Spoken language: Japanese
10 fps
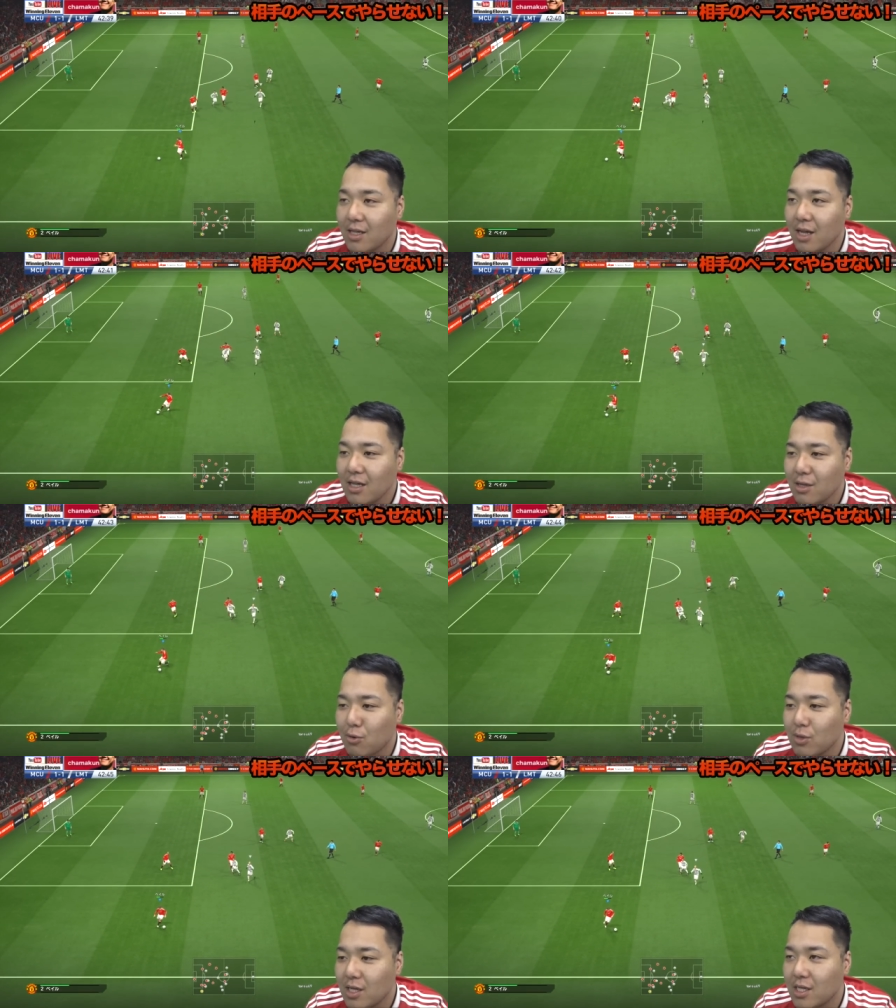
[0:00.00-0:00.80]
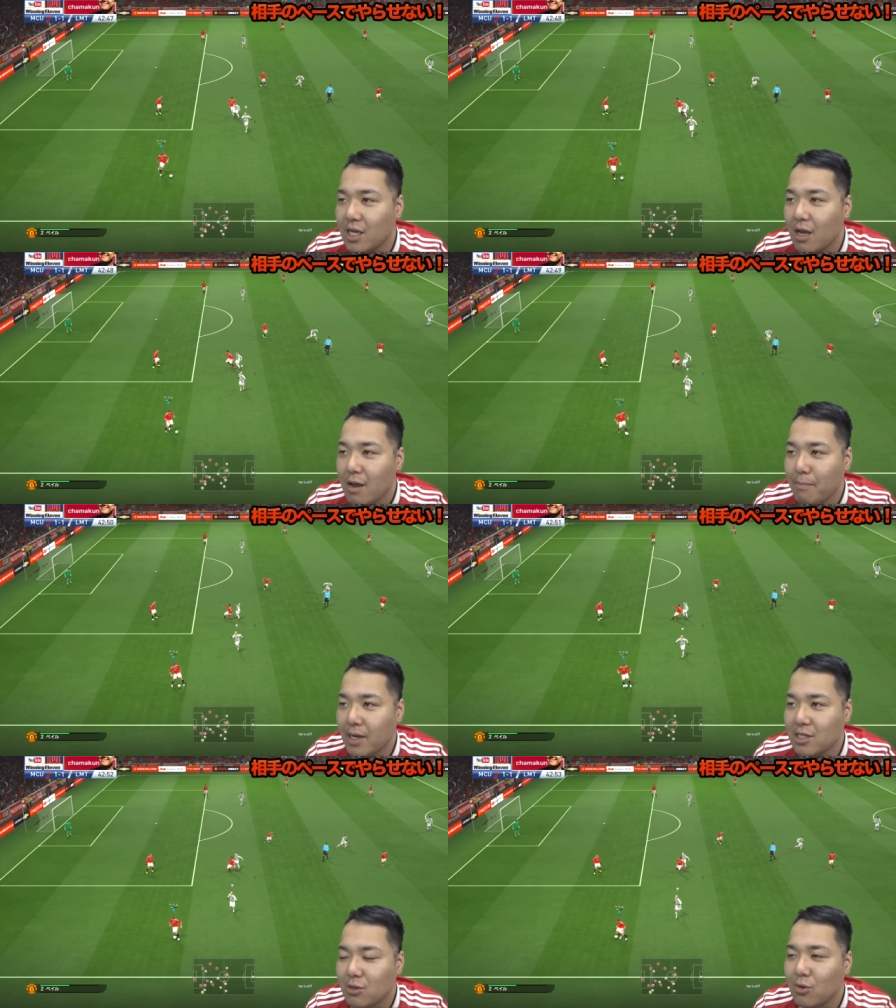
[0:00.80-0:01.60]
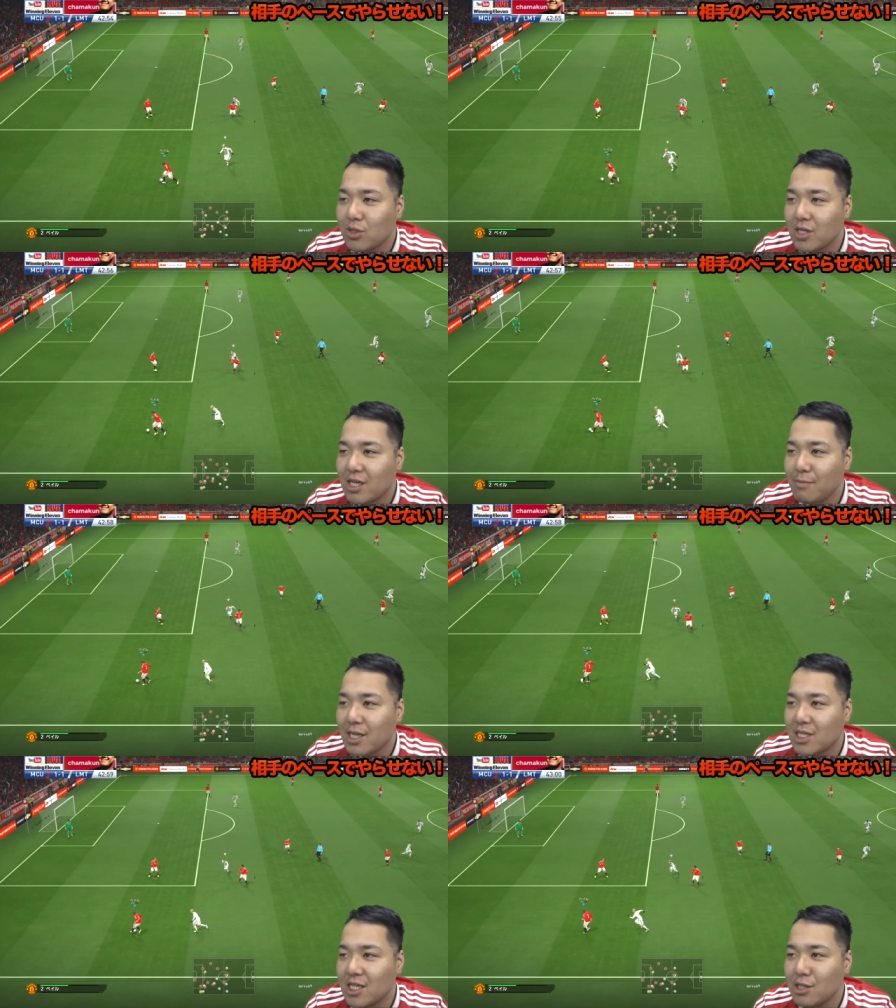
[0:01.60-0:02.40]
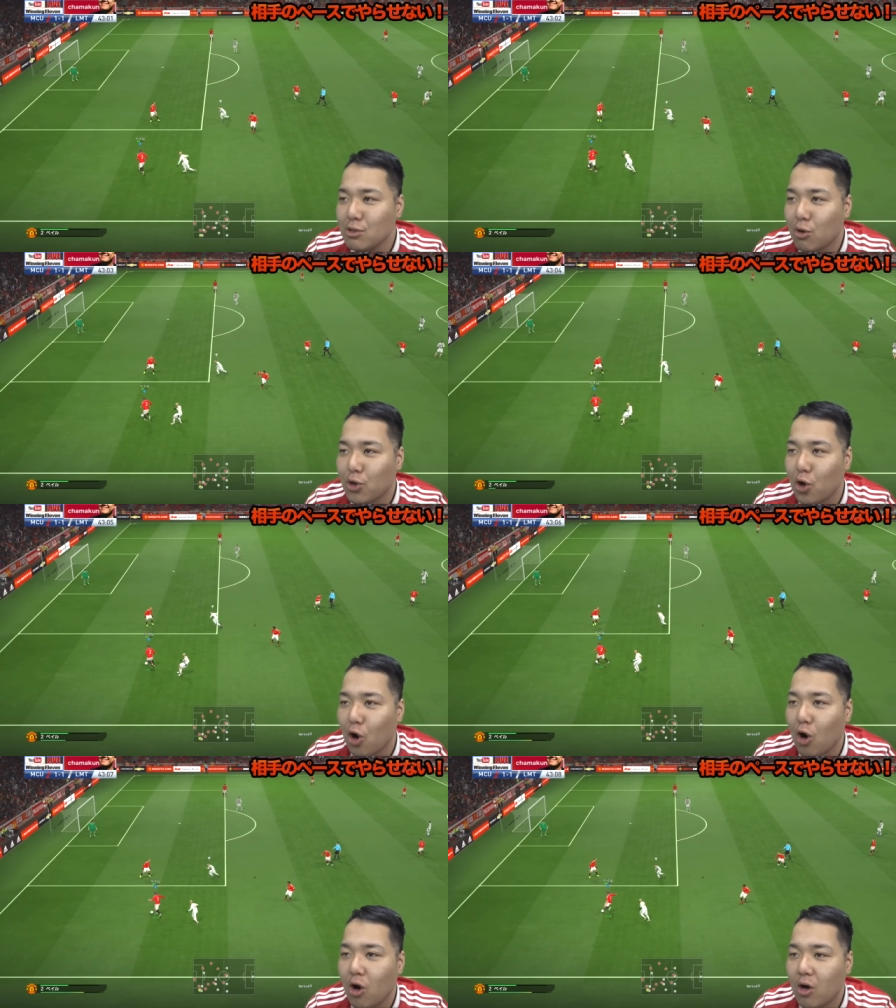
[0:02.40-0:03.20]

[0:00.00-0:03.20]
なんでこんなにパスコースに君たちいるの、今